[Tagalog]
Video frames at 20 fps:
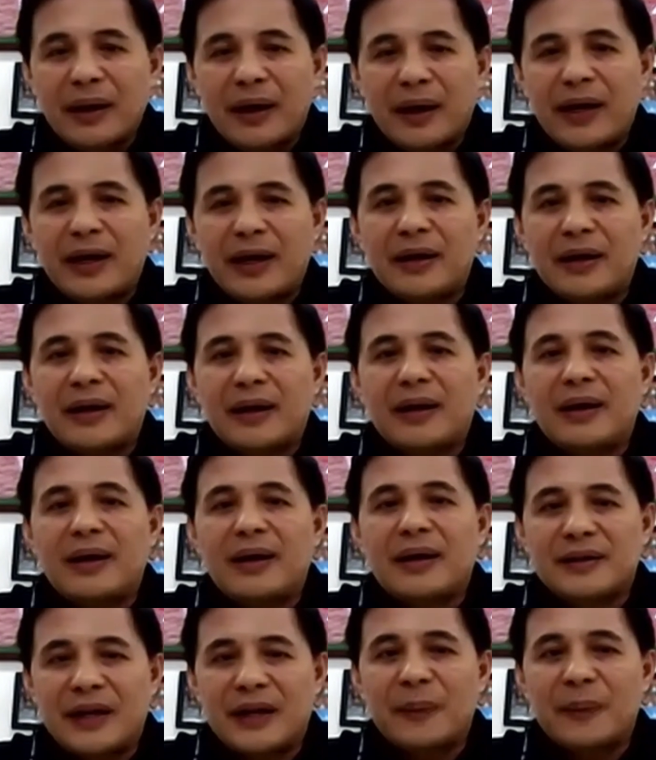ay
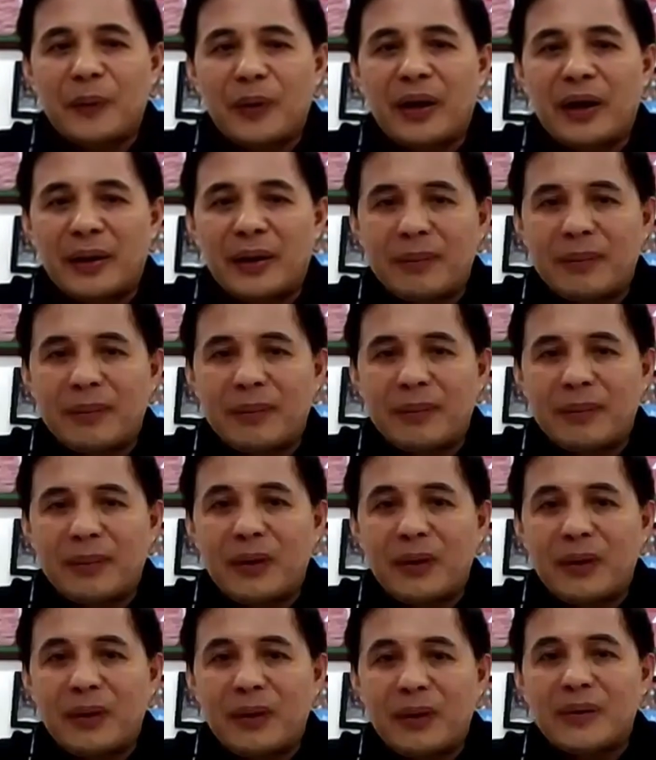uh, sana po ay
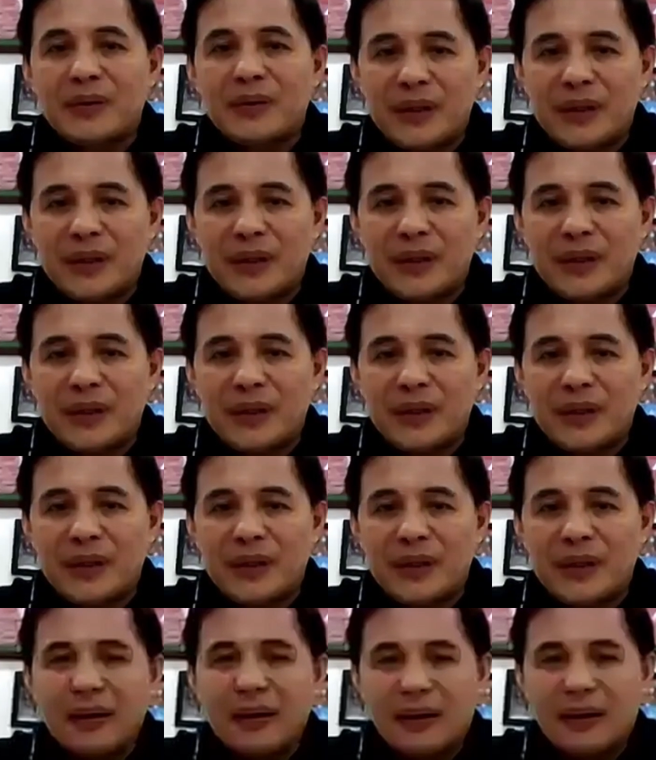makonsider ng ating
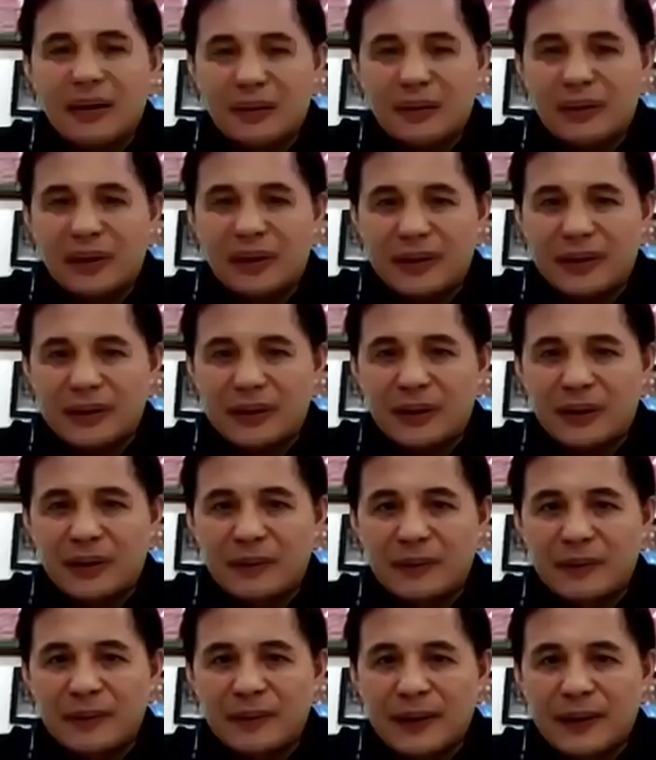uh, uh,
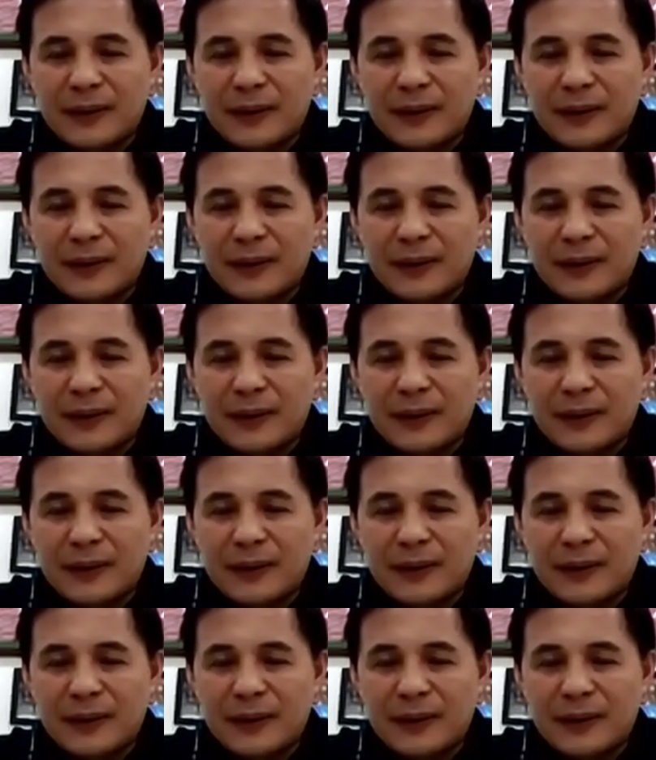Kongreso.